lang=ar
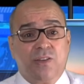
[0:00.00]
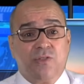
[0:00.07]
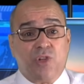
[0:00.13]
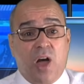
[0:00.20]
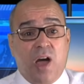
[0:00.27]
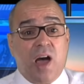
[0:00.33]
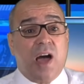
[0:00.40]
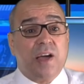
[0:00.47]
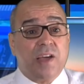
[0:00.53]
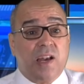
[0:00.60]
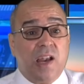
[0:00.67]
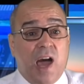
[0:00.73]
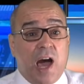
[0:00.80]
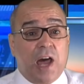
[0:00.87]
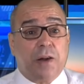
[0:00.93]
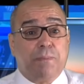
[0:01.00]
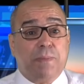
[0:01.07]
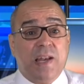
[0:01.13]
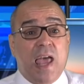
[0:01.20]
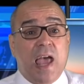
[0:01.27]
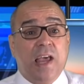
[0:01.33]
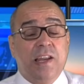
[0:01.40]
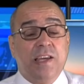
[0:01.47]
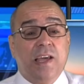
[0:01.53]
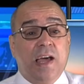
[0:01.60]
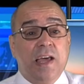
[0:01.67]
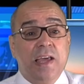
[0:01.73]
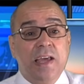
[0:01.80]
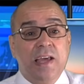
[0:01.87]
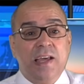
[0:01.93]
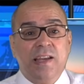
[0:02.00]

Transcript: ضحايا الحرب الأهلية